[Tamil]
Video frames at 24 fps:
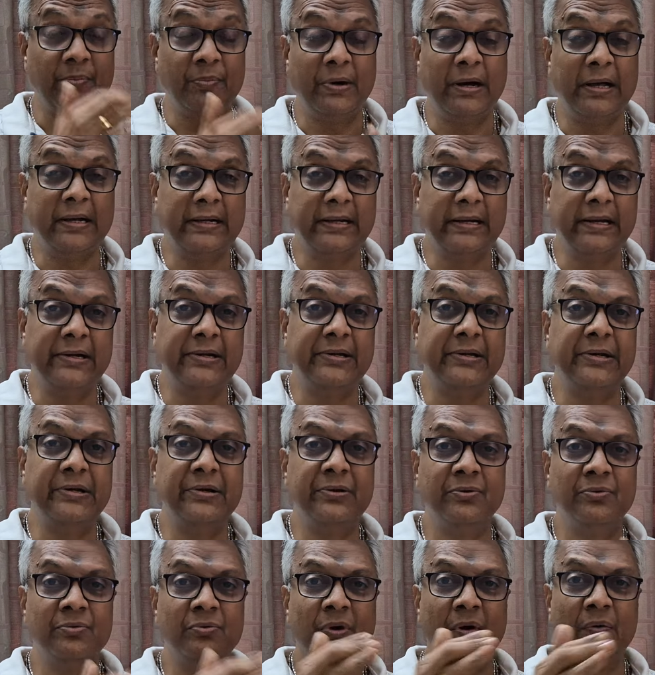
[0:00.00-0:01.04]
மார்க்கெட்
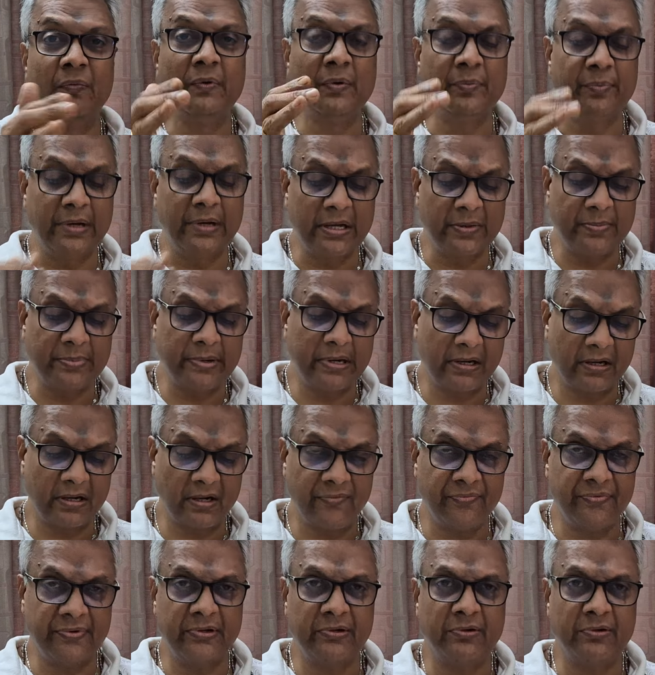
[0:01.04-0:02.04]
ரேட்டுக்கும் அவங்க பைபேக் ஆஃபர்